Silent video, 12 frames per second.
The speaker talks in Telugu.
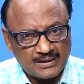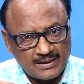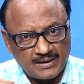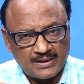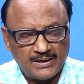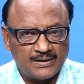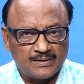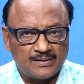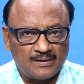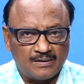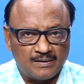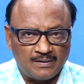అట్లాగే
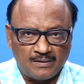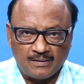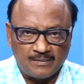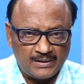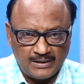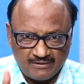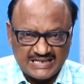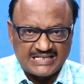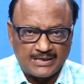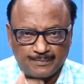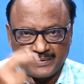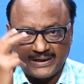ఈ
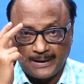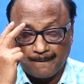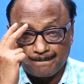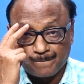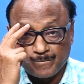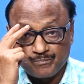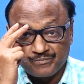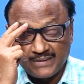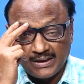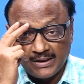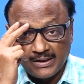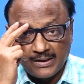వైసీపీ
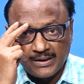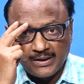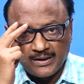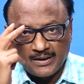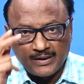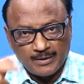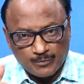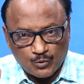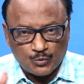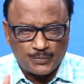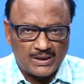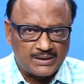ఈ
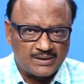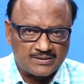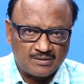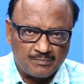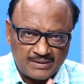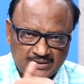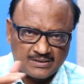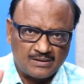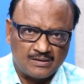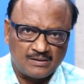మూడు పార్టీలకు సంబంధించిన